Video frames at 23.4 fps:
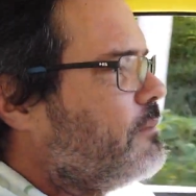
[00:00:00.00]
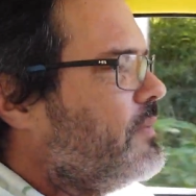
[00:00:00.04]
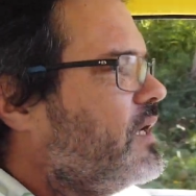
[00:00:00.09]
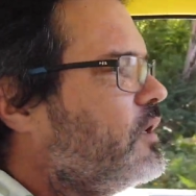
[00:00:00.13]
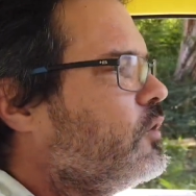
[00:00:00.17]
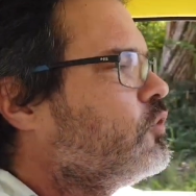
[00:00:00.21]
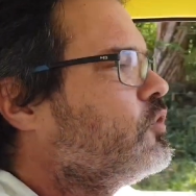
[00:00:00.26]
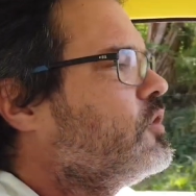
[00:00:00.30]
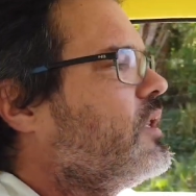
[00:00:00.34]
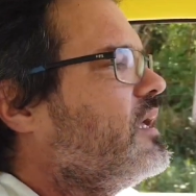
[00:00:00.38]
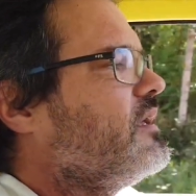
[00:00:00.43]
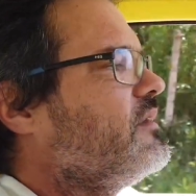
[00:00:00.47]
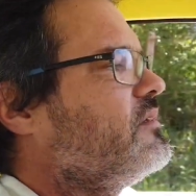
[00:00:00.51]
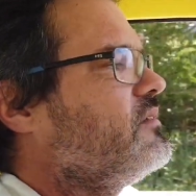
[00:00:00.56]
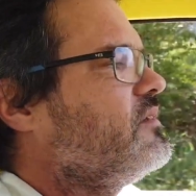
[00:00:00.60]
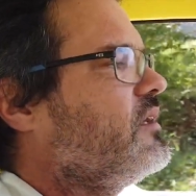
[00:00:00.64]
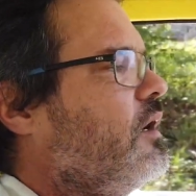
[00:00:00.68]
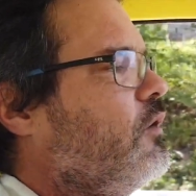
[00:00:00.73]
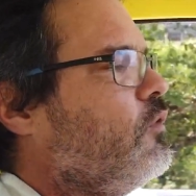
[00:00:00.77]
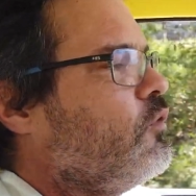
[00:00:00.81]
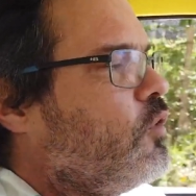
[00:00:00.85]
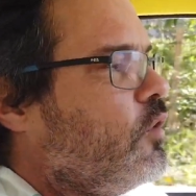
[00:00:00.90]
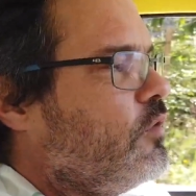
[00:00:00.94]

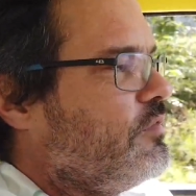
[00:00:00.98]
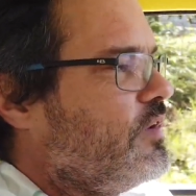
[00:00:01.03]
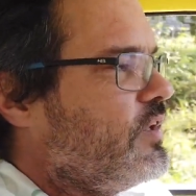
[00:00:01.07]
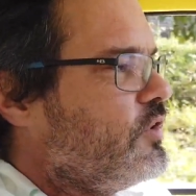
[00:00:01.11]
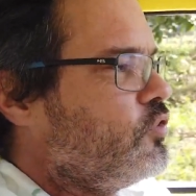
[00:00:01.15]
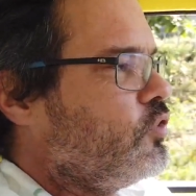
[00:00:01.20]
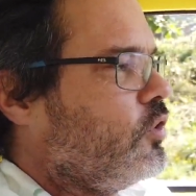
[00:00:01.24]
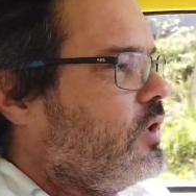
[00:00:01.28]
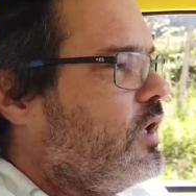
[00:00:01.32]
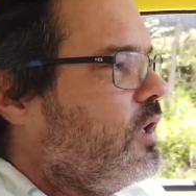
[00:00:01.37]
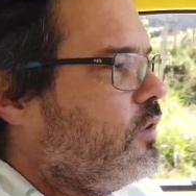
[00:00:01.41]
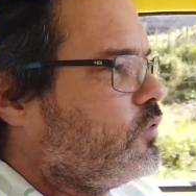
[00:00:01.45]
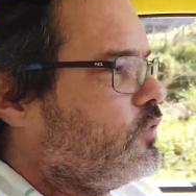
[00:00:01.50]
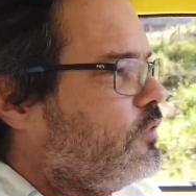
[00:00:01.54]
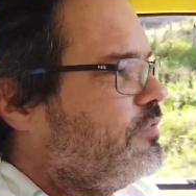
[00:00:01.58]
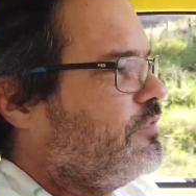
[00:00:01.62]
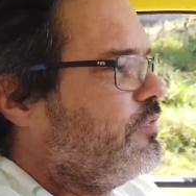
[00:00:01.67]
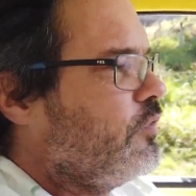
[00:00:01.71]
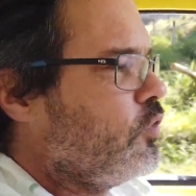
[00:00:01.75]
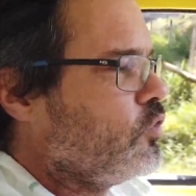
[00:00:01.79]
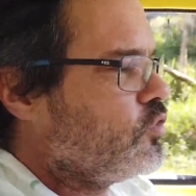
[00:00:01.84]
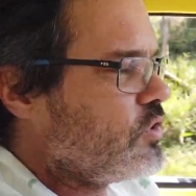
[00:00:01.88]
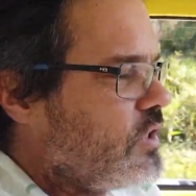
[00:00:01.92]
manutenção convencional do
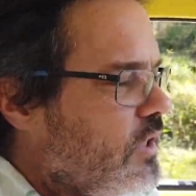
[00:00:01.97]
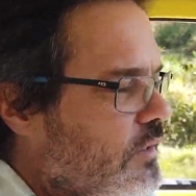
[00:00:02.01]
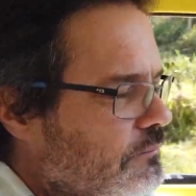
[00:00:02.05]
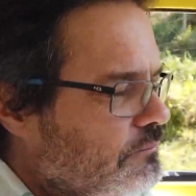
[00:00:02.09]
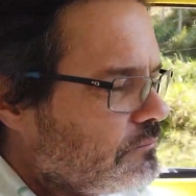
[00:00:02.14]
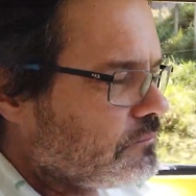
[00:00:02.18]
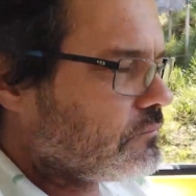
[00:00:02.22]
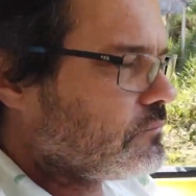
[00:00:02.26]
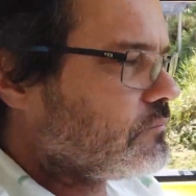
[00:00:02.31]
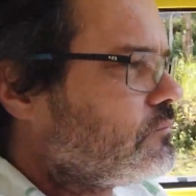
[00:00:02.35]
Fusca,